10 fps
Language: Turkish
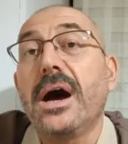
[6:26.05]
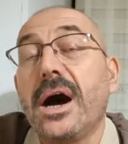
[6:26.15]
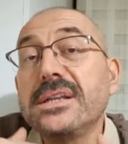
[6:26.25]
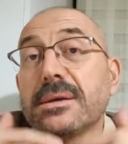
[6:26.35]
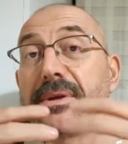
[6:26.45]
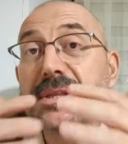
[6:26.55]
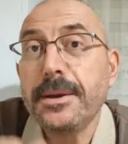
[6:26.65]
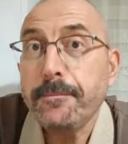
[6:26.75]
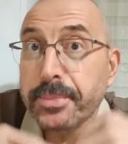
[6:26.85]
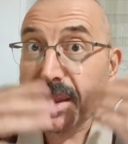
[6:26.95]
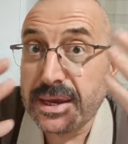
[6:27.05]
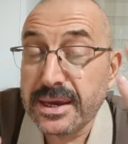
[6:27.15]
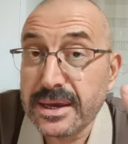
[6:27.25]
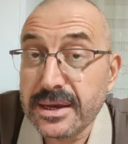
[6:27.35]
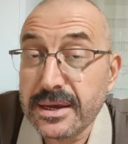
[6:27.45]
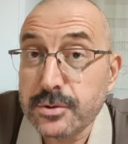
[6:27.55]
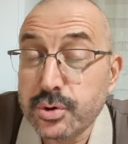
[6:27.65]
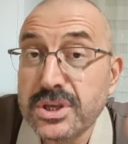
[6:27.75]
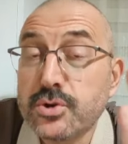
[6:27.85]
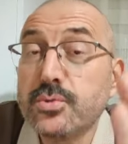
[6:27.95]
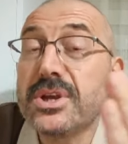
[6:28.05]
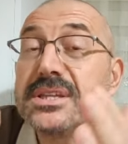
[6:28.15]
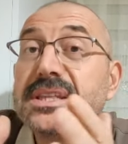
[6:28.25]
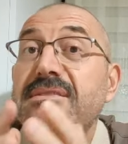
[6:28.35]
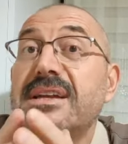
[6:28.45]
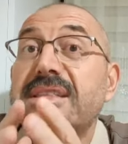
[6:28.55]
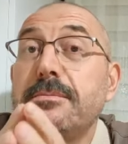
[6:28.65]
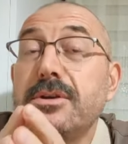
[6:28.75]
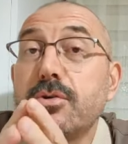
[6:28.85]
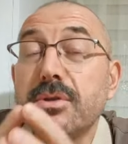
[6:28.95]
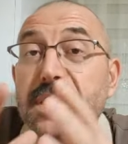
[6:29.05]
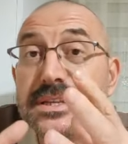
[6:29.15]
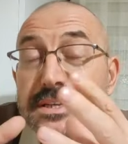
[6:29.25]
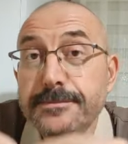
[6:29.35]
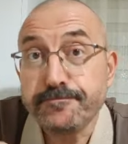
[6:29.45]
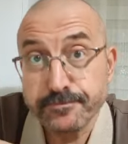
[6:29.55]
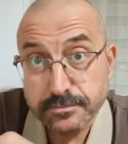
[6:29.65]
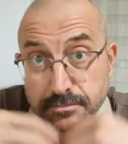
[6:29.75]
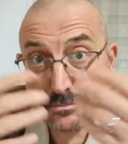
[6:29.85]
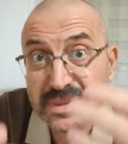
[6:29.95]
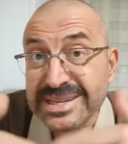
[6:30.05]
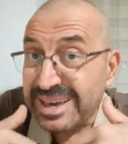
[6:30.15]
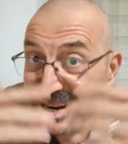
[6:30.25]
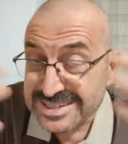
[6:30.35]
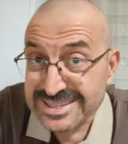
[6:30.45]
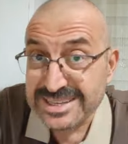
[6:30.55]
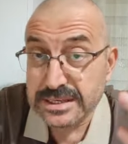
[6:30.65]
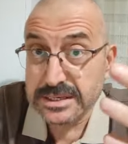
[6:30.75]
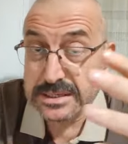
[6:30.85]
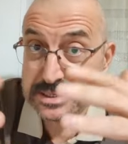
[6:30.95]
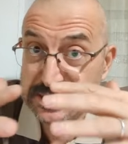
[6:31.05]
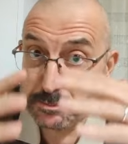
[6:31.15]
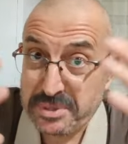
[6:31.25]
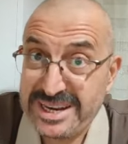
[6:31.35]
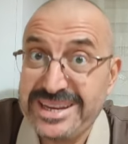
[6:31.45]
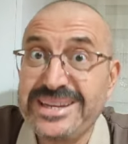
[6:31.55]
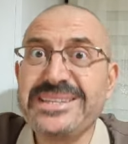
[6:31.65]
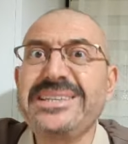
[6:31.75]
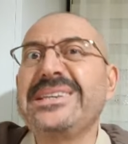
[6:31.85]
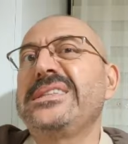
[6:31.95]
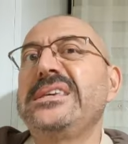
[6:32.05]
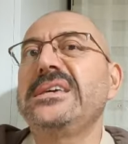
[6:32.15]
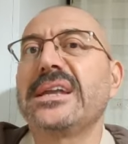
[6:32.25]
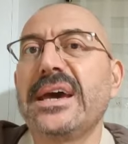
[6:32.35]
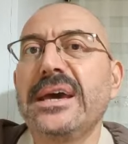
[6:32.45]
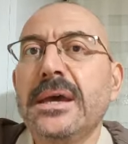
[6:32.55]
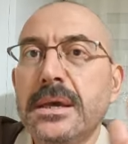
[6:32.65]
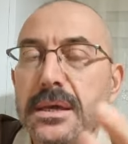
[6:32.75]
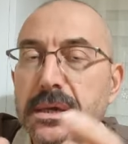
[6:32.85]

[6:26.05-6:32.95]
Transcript: Aynı zamanda Türkiye Cumhuriyeti Devlet Demir Yolları'nın eğer sizin birliğinizin gittiği yere